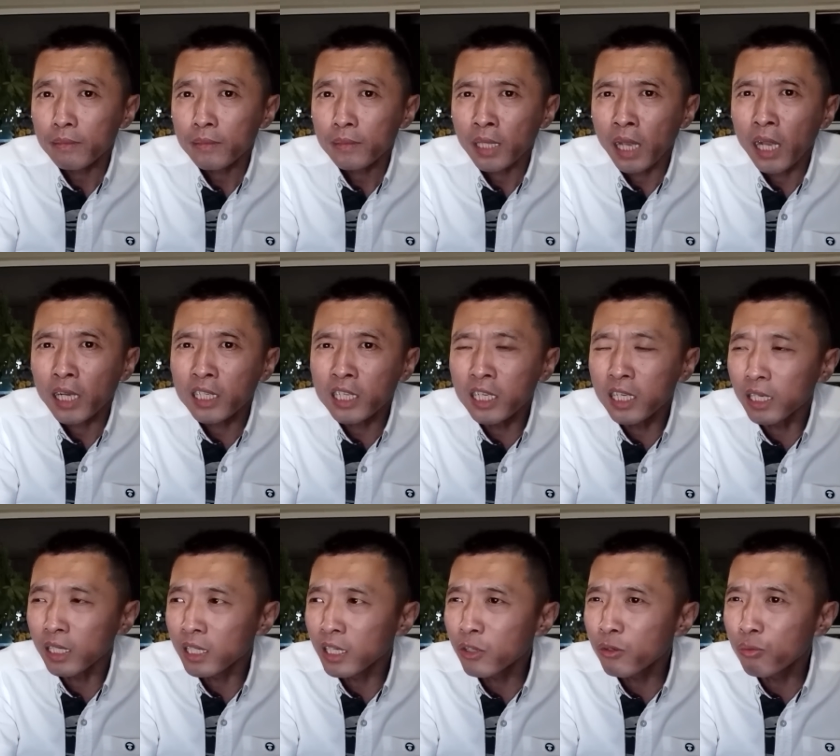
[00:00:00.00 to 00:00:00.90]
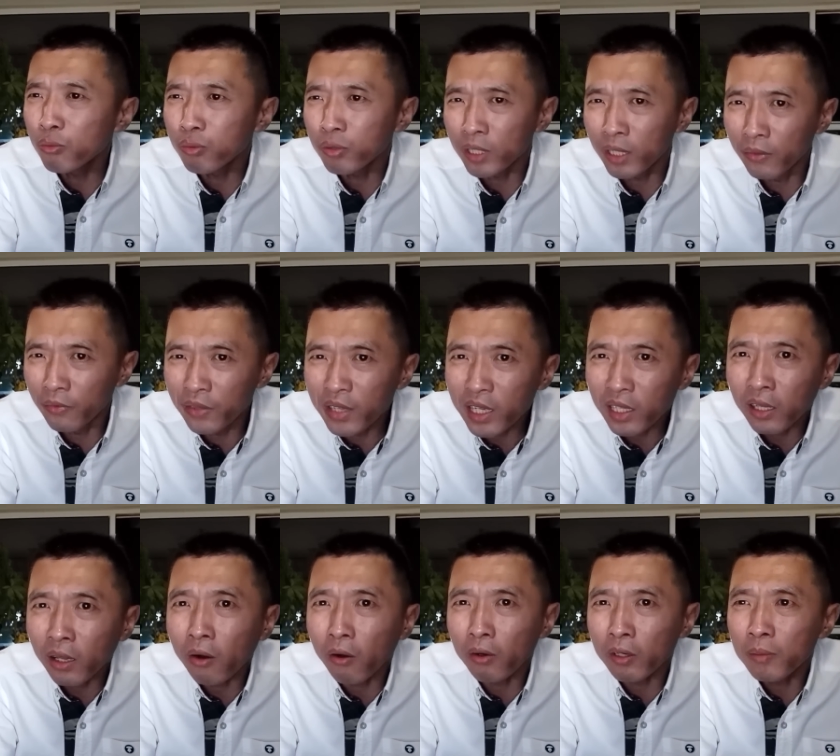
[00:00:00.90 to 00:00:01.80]
还扯上古人那
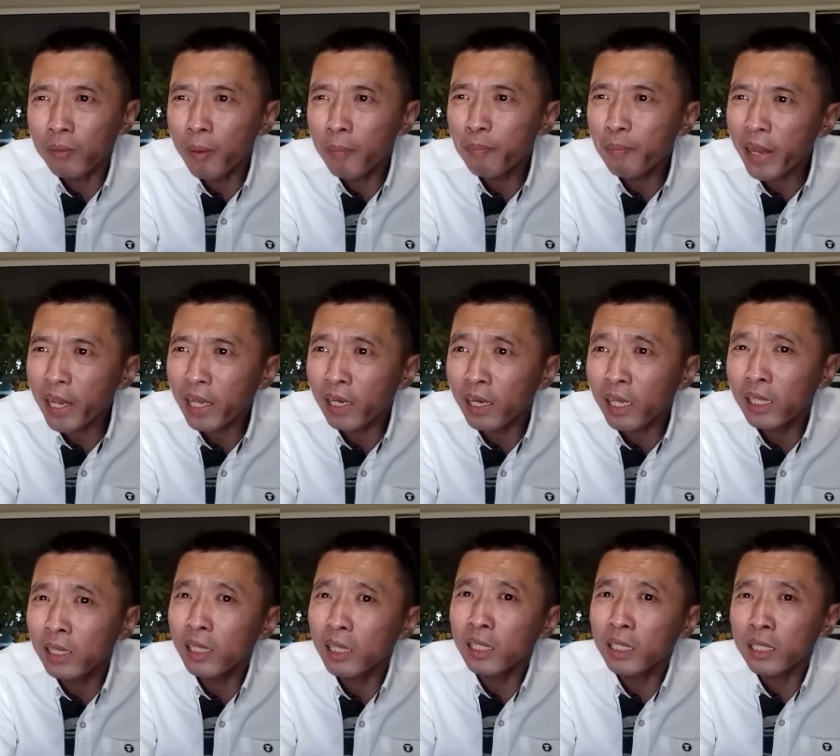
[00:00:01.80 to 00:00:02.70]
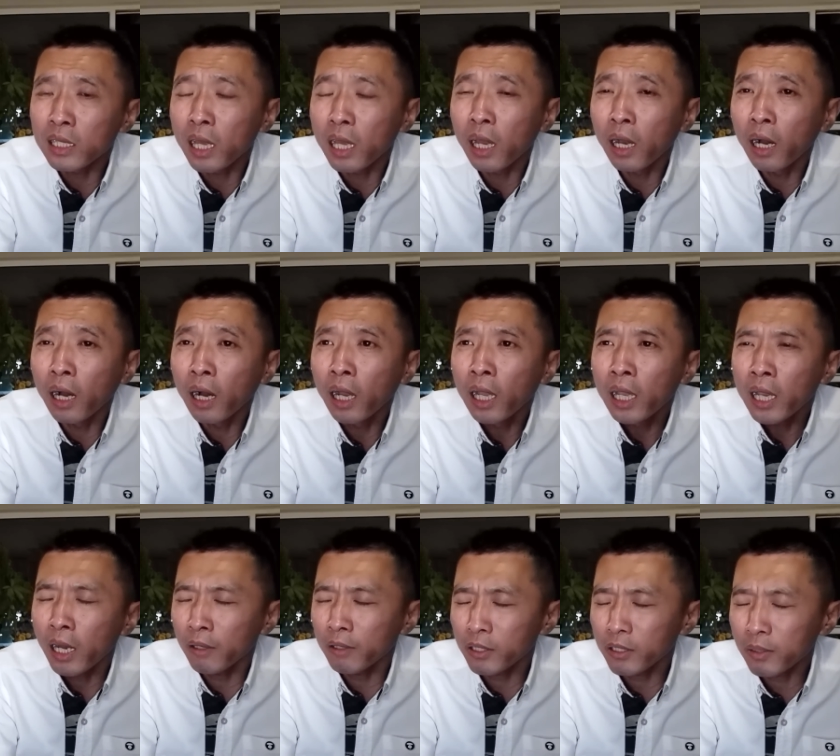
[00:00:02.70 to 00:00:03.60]
套什么败类的理念
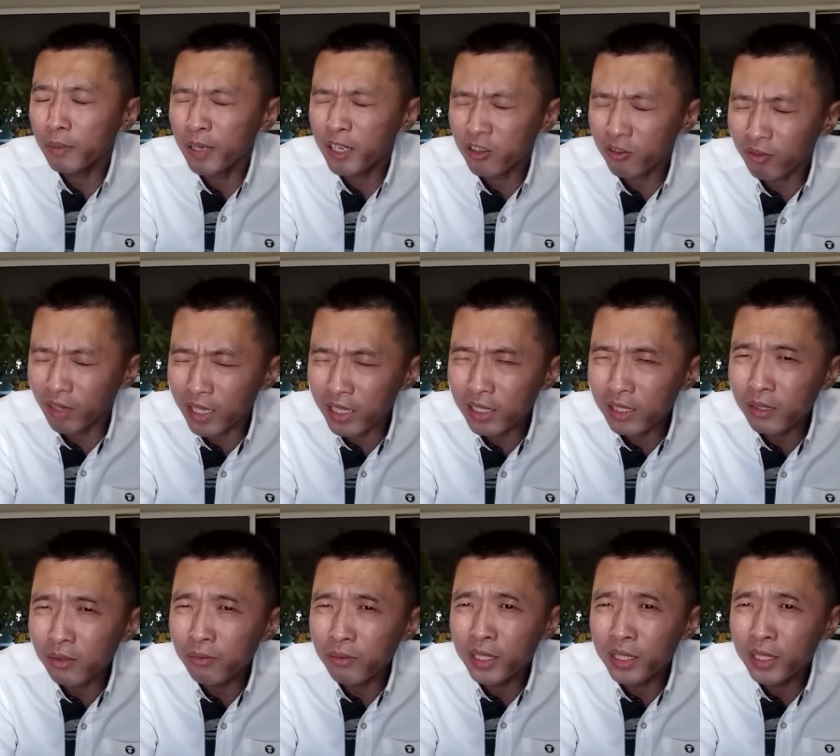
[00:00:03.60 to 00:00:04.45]
啊？叫什么传宗